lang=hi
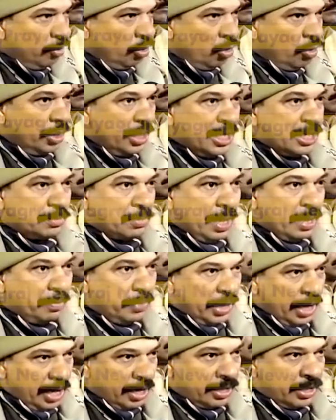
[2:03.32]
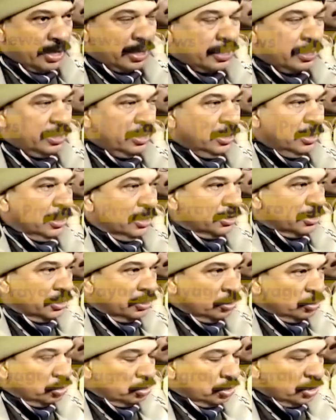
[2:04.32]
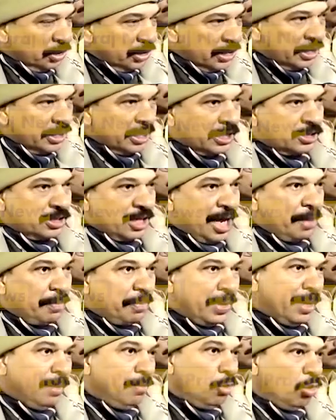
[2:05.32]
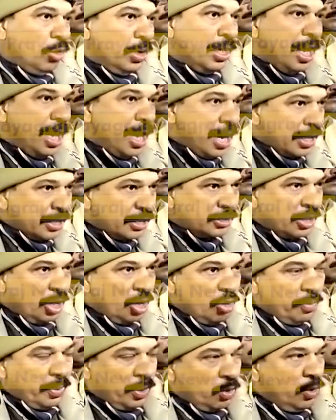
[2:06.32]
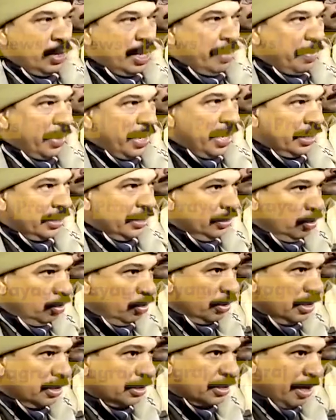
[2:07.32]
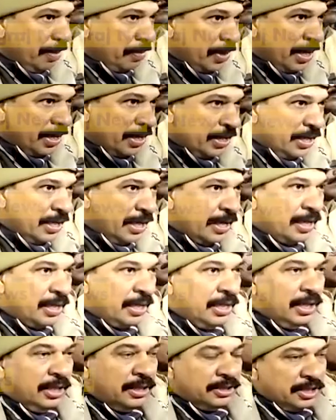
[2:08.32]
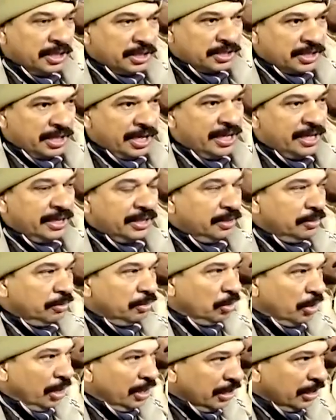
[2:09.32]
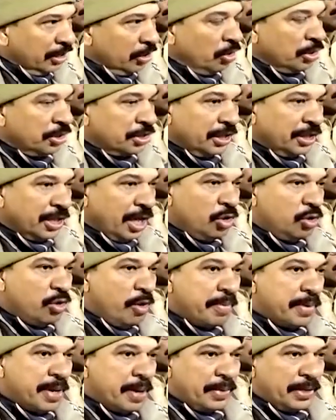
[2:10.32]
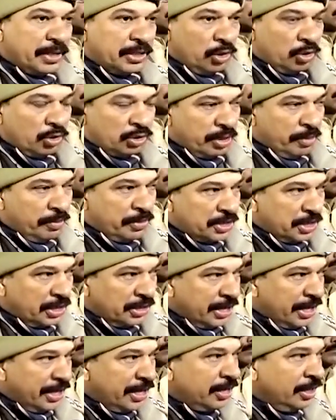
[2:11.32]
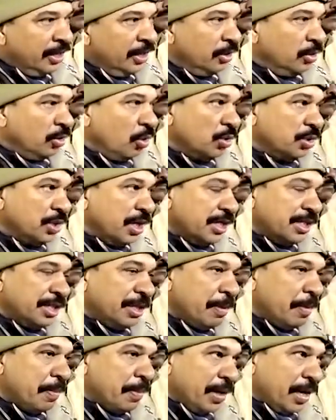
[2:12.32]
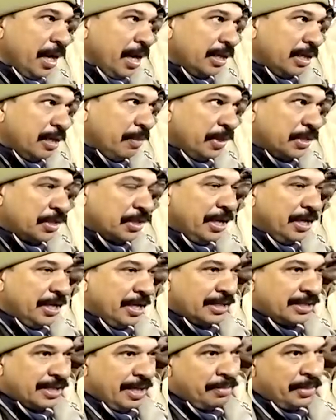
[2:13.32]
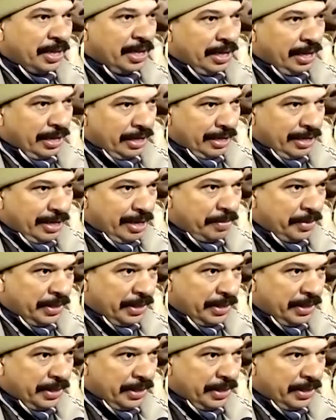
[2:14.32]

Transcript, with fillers: हम लोगों ने इस बार बढ़ाकर तीन के स्थान पर हम लोगों ने आठ स्थानों पर खोया पाया केंद्रों की स्थापना की है जिससे यदि कोई श्रद्धालु अपने परिजनों से बिछड़ जाए तो उसे किसी भी प्रकार की परेशानी का सामना न करना